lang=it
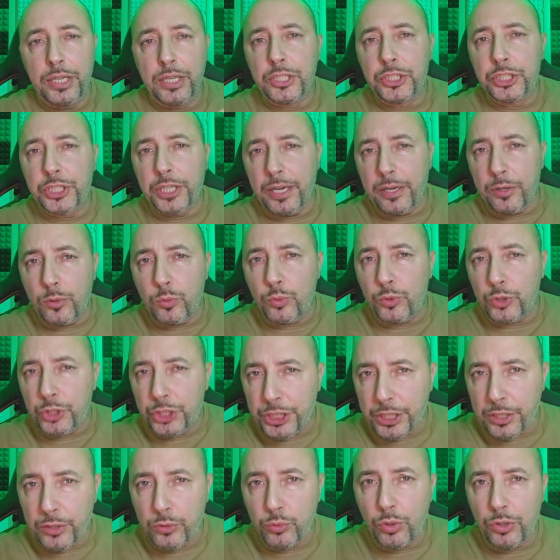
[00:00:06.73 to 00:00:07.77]
c'è un
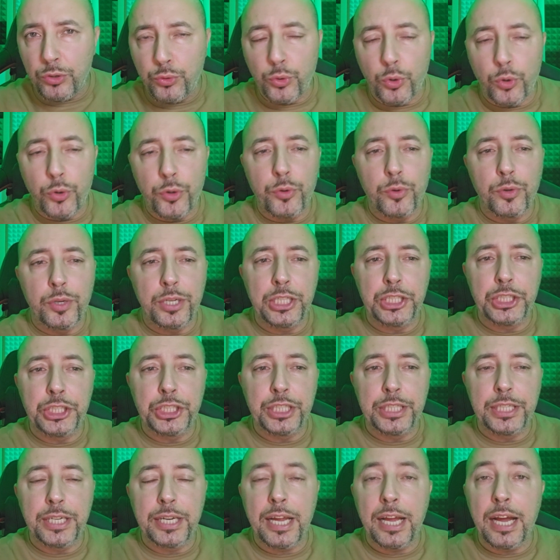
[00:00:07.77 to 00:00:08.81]
certo Antonio che
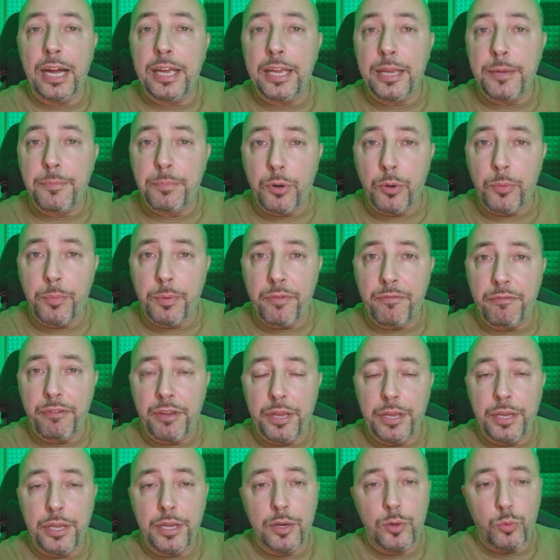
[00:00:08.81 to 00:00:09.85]
cerca i propri
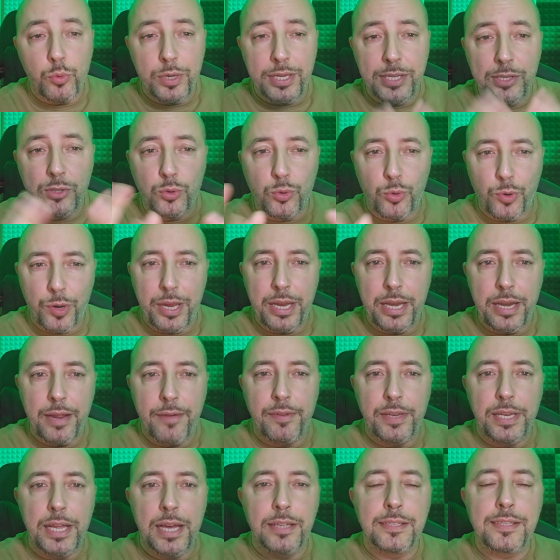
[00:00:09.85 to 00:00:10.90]
figli, questo in
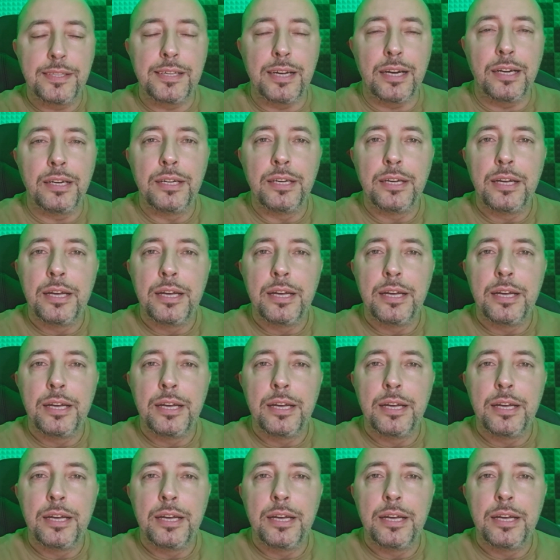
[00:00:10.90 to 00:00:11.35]
evidenza.